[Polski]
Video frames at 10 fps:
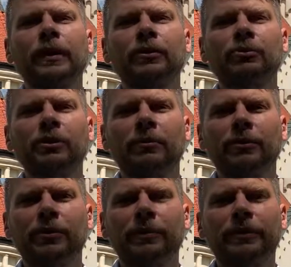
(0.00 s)
Czujemy
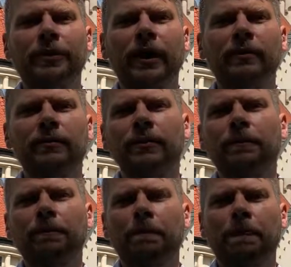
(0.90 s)
się bezradni.
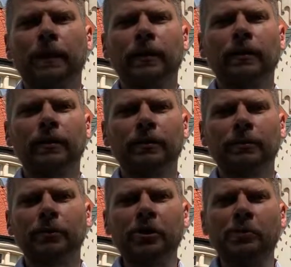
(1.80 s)
E,
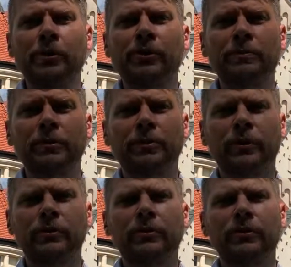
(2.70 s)
boimy się
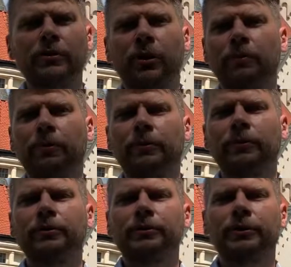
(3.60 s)
poprosić o
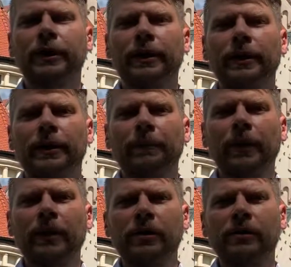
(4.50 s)
pomoc,
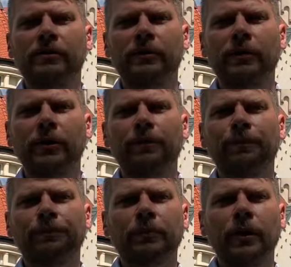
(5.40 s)
e, nie chcemy
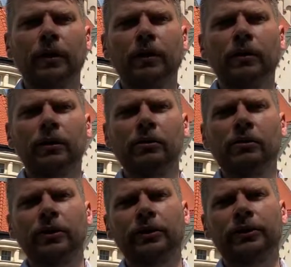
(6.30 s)
e,
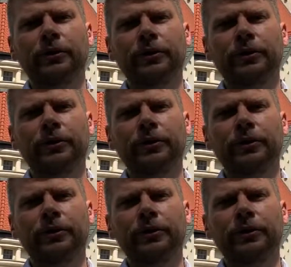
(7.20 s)
innych